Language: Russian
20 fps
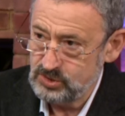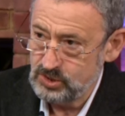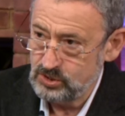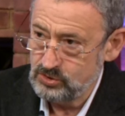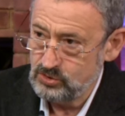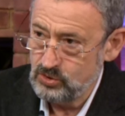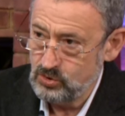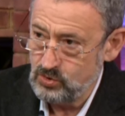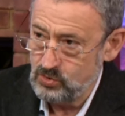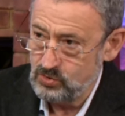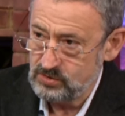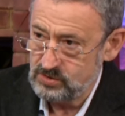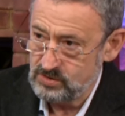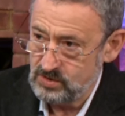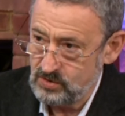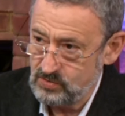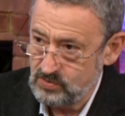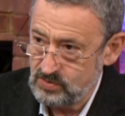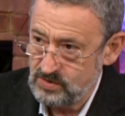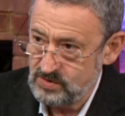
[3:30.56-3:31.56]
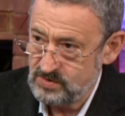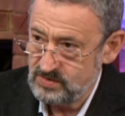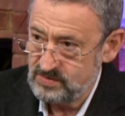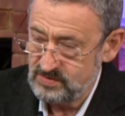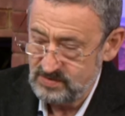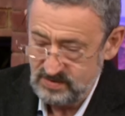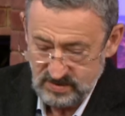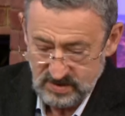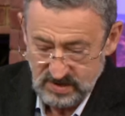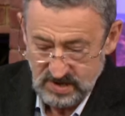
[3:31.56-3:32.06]
Очередной ход такой.
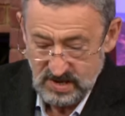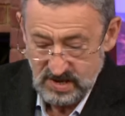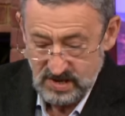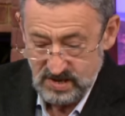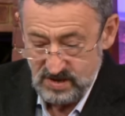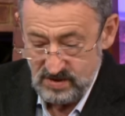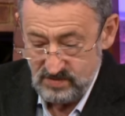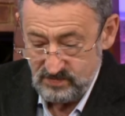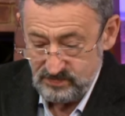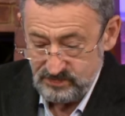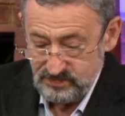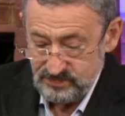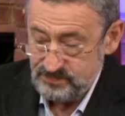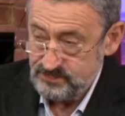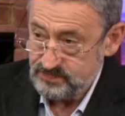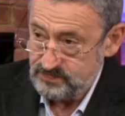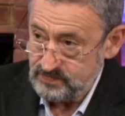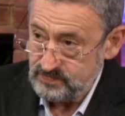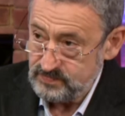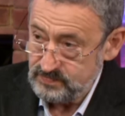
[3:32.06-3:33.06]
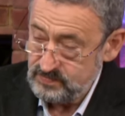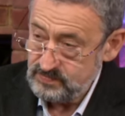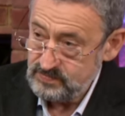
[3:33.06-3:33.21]
Очередной ход, не более того. То есть